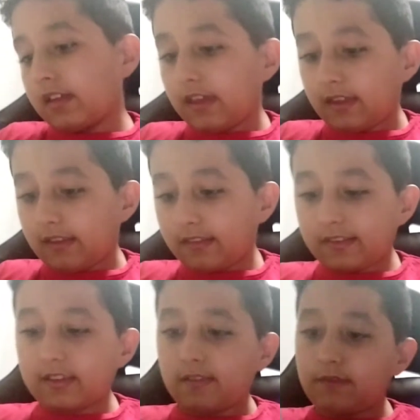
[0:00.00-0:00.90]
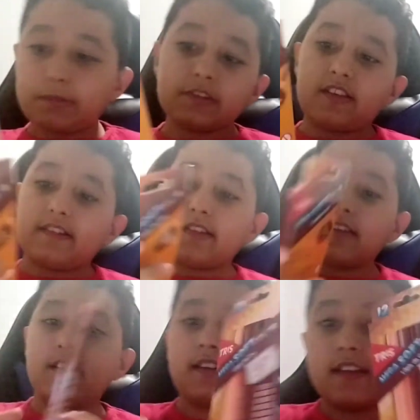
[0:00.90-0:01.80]
É, esse aqui, vamos
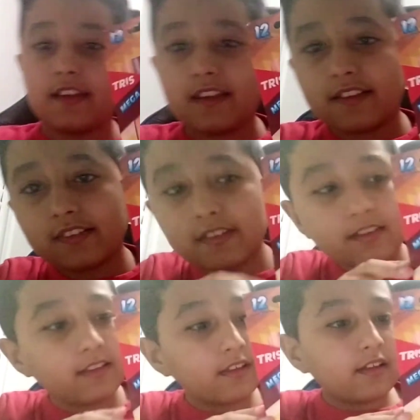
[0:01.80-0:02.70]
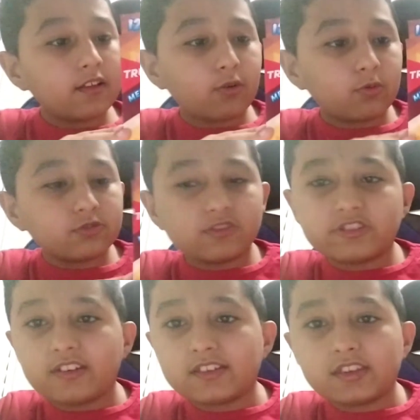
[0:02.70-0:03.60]
nesse. Esse
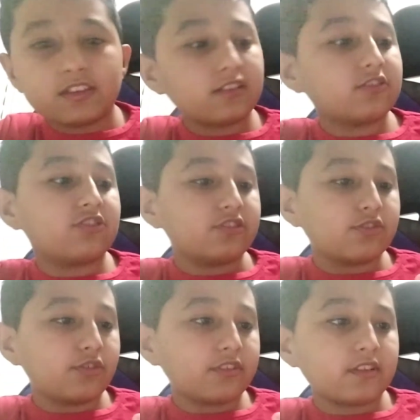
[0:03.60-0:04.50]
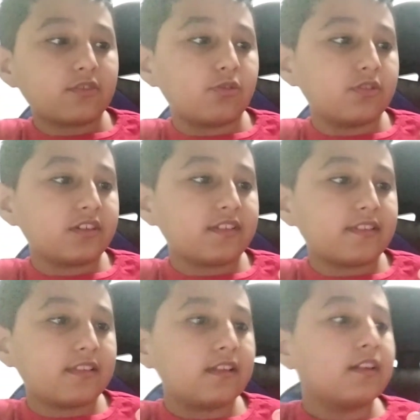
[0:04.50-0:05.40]
conjuntinho aqui de 12 cores